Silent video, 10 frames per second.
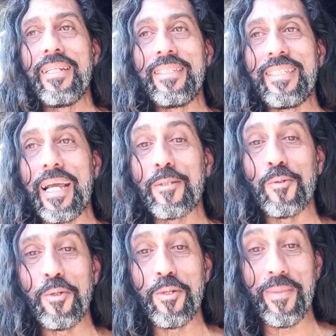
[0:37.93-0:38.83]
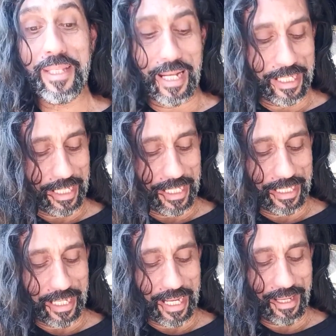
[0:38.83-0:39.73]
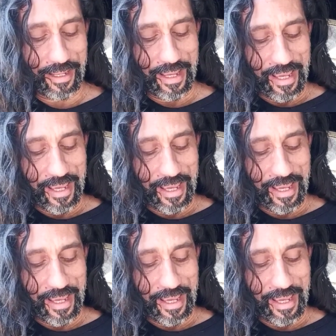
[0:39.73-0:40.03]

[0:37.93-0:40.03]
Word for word: já que surgiu uma inteligência, né?